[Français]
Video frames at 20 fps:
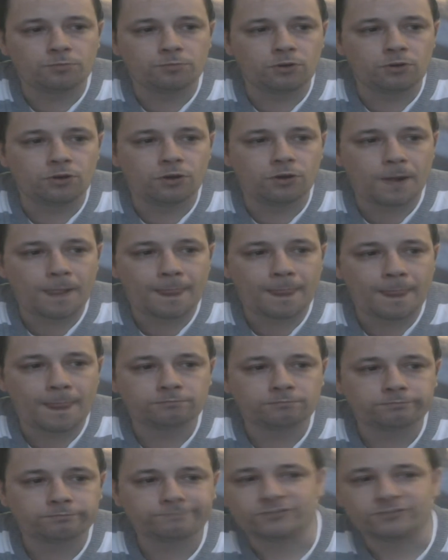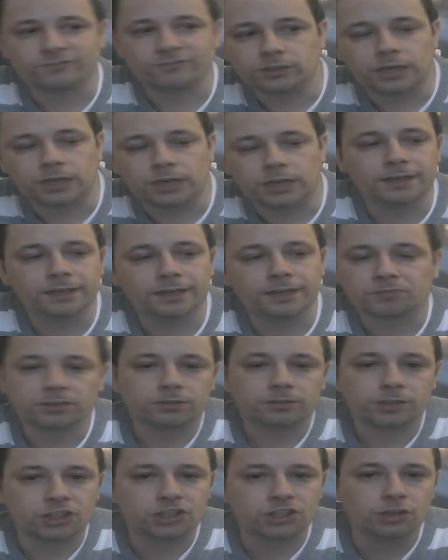Euh, allez,
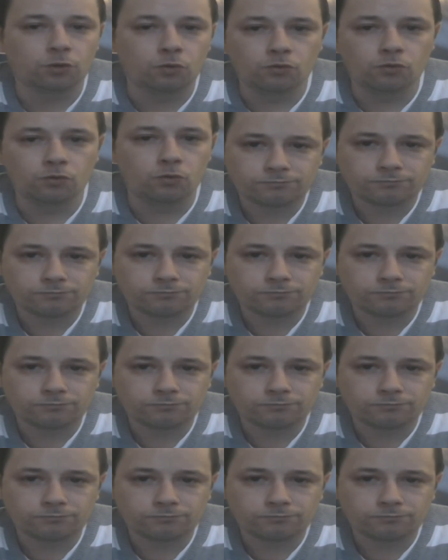Giroud,